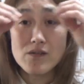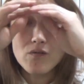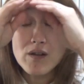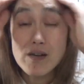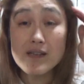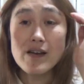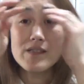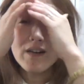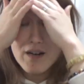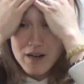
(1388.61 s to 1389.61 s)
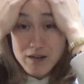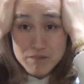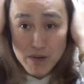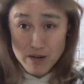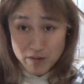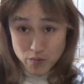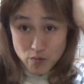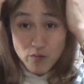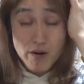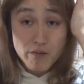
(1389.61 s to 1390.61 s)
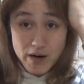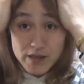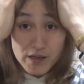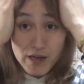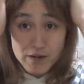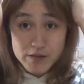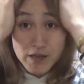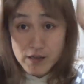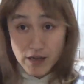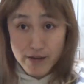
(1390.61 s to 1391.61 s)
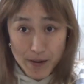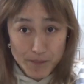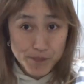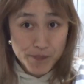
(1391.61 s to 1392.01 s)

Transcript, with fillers: これが嫌やったから、前はもうこう分けてた、センターで。